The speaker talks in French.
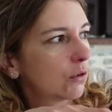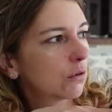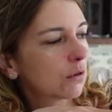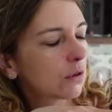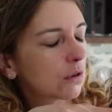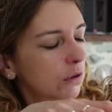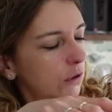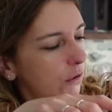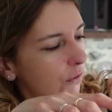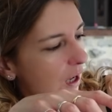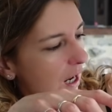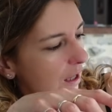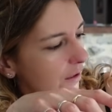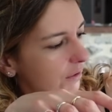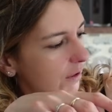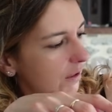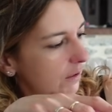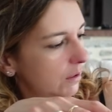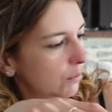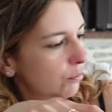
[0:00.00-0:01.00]
Donc voilà,
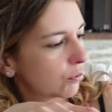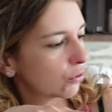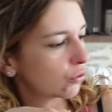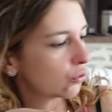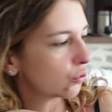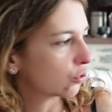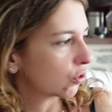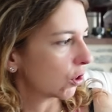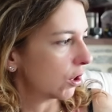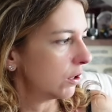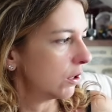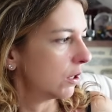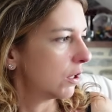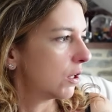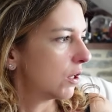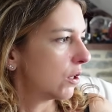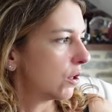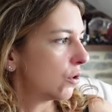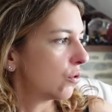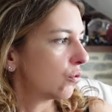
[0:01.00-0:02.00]
ça, c'est pour Newton.
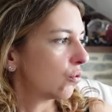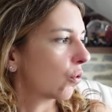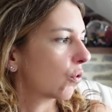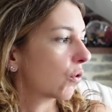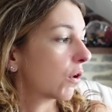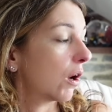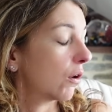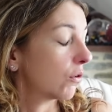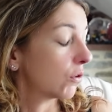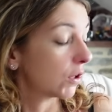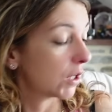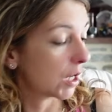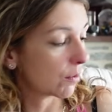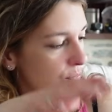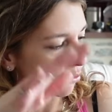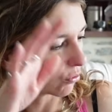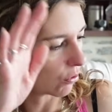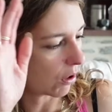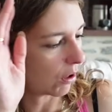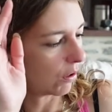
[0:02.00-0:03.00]
Donc là, on en a
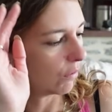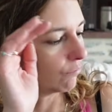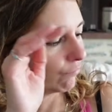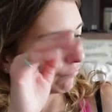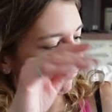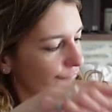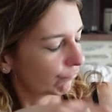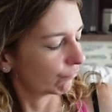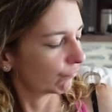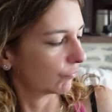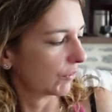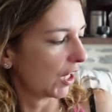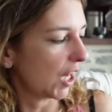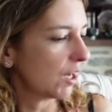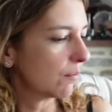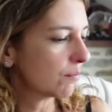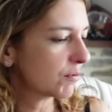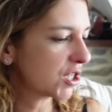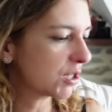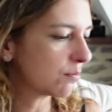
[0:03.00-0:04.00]
pour
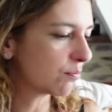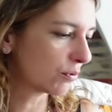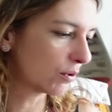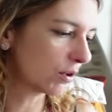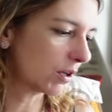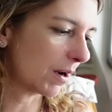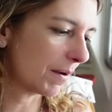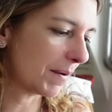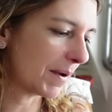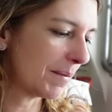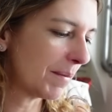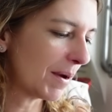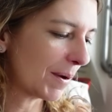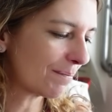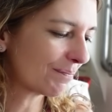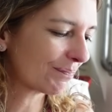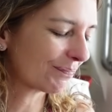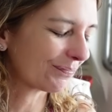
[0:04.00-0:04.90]
un petit peu quand même.